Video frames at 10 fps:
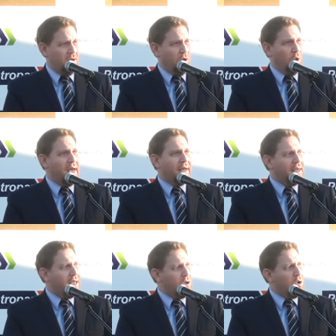Hoy
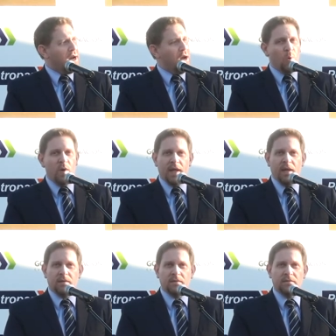aquí nos
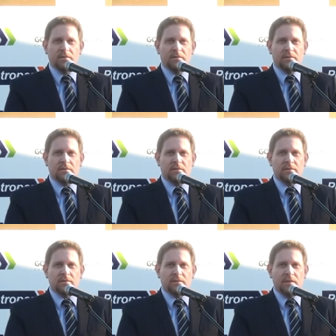reúne
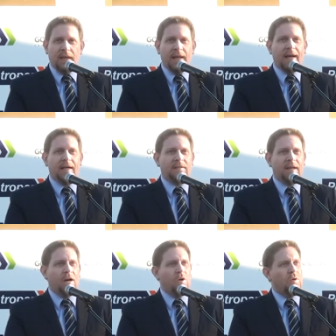el
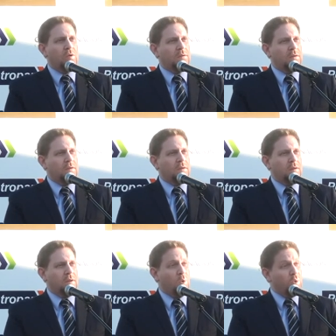agasajo
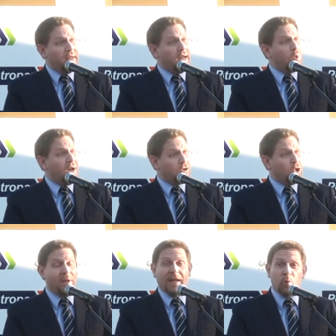de una
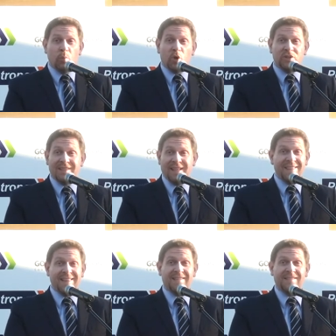inauguración, la número
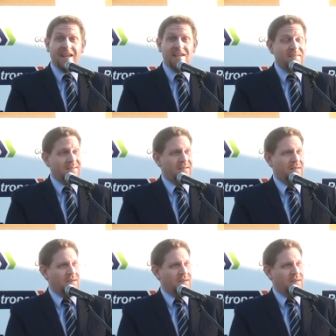76.